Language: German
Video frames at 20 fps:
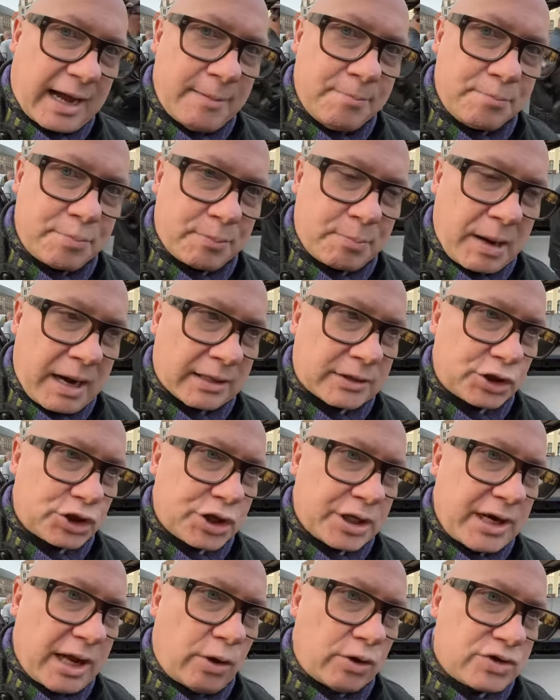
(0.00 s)
Trump
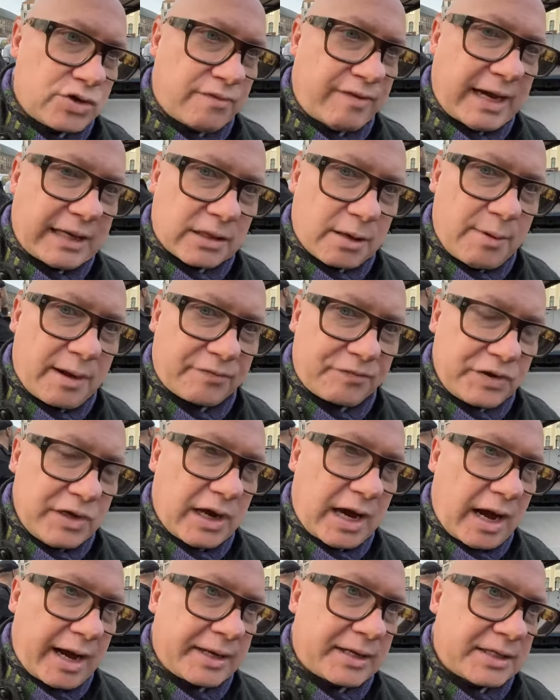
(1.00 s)
praktisch genauso weitermacht, wie
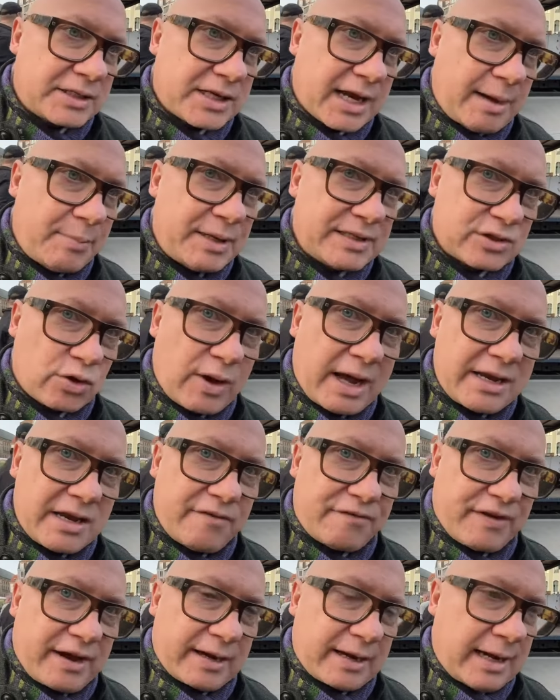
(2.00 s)
er eigentlich damals auch
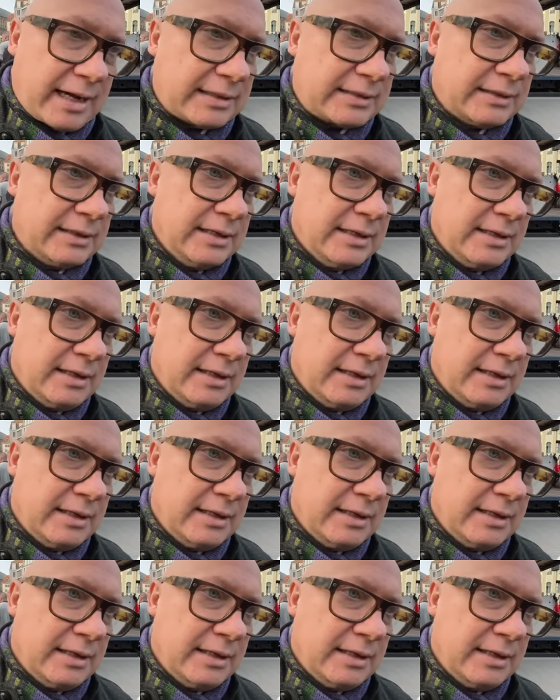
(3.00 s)
angefangen hat.